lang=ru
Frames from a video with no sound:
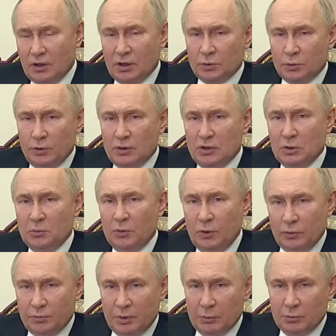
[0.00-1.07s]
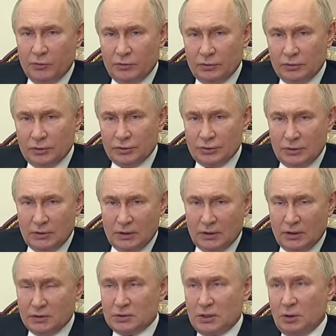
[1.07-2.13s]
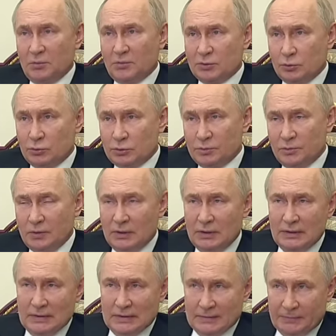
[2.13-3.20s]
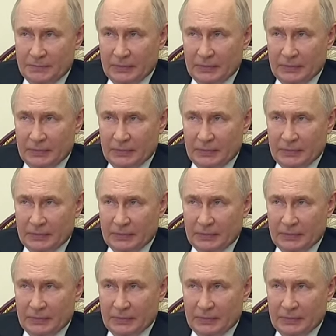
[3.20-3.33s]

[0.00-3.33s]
от отмены моратория это никак не зависит.